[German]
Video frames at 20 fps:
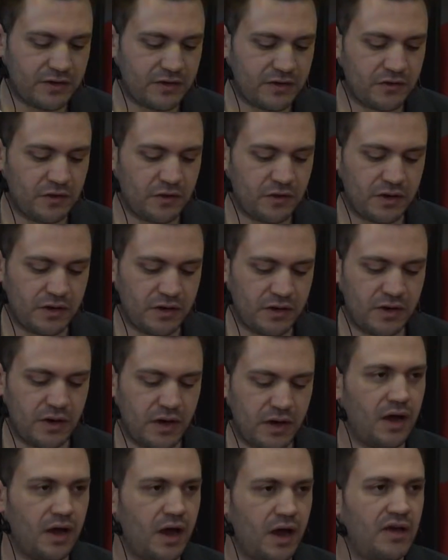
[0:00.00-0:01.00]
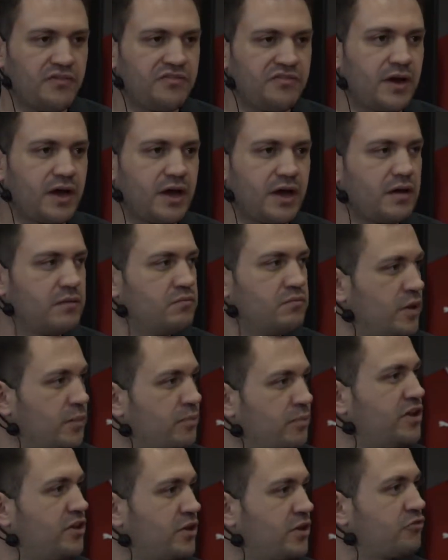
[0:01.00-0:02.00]
sondern äh, einfach eine
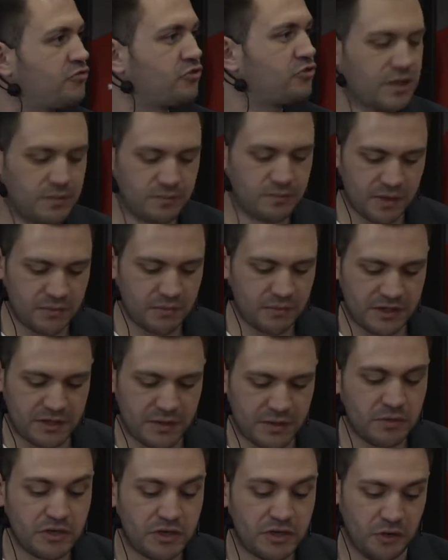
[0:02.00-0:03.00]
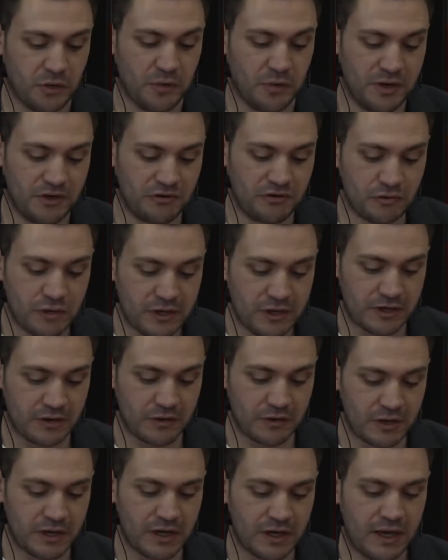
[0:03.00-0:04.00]
Bitte geschrieben, nämlich eine Bitte um
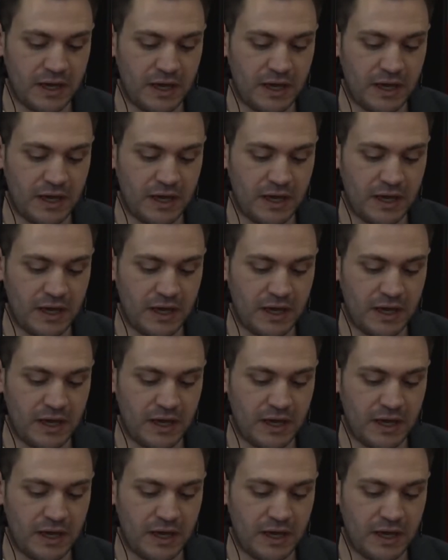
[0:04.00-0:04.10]
Entschuldigung.